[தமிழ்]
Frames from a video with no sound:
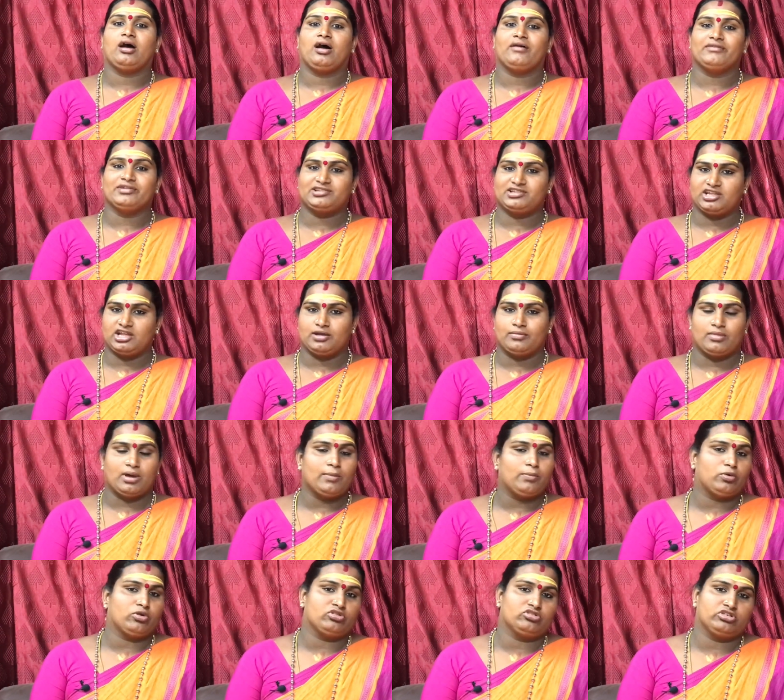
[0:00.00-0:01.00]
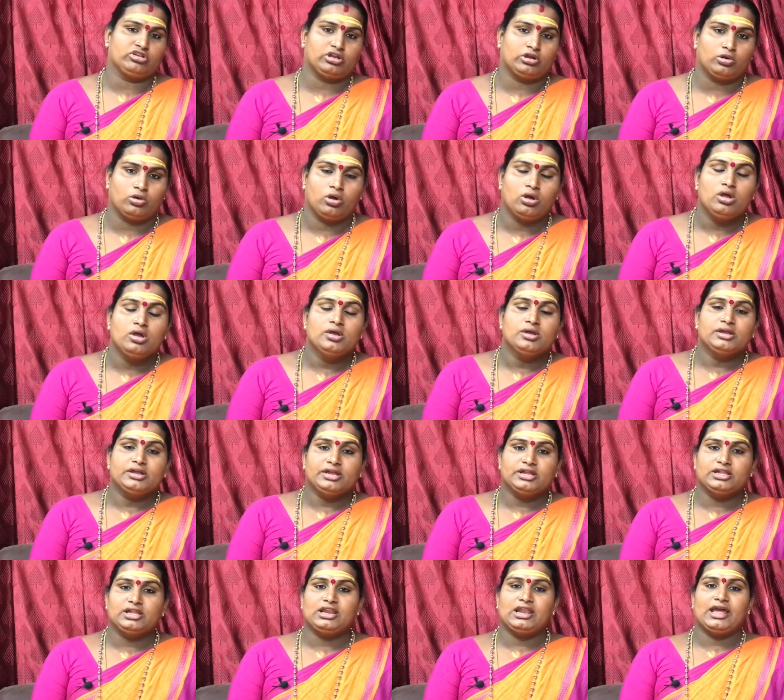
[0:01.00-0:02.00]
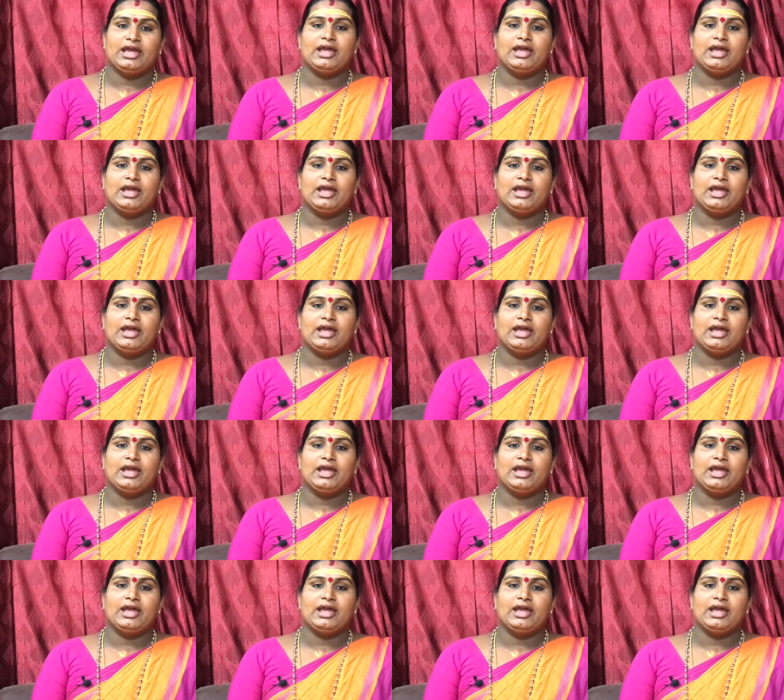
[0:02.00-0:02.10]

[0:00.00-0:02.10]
அவசியமாக புரிஞ்சுக்கணும் இதில்